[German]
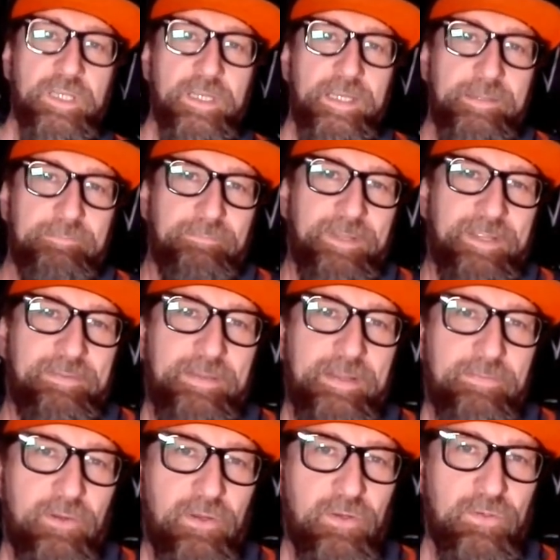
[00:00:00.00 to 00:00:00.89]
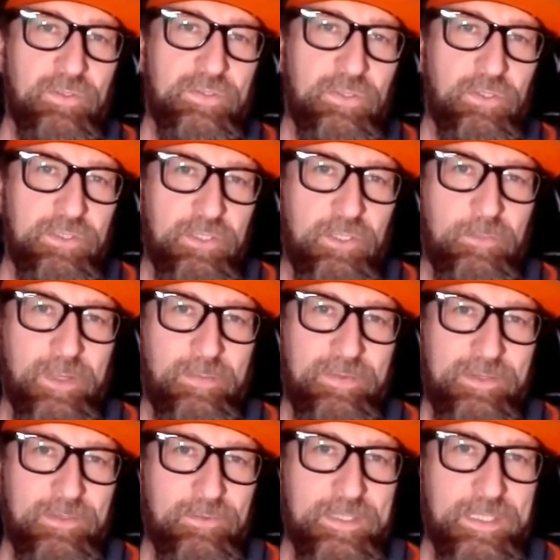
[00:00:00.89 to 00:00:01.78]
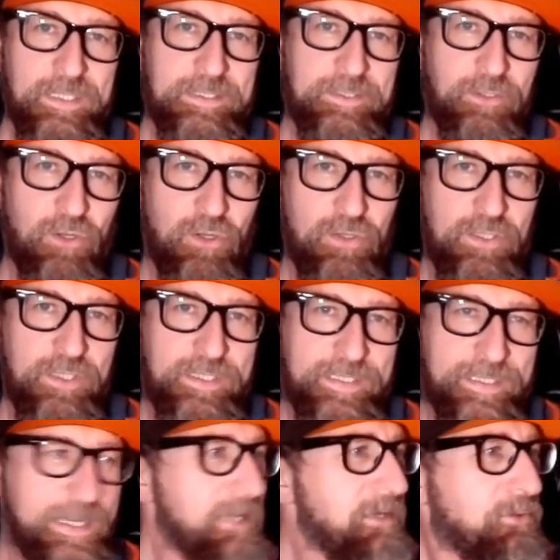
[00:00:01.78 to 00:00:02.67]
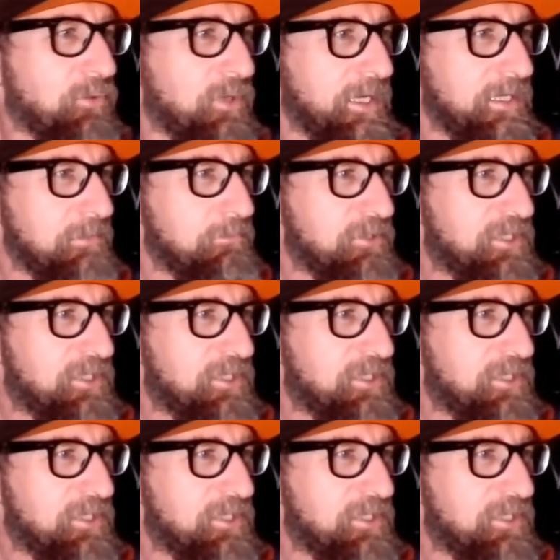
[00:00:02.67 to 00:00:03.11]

Ihr Lieben, wir wollen uns heute nochmal mit unserer trockenen Trenntoilette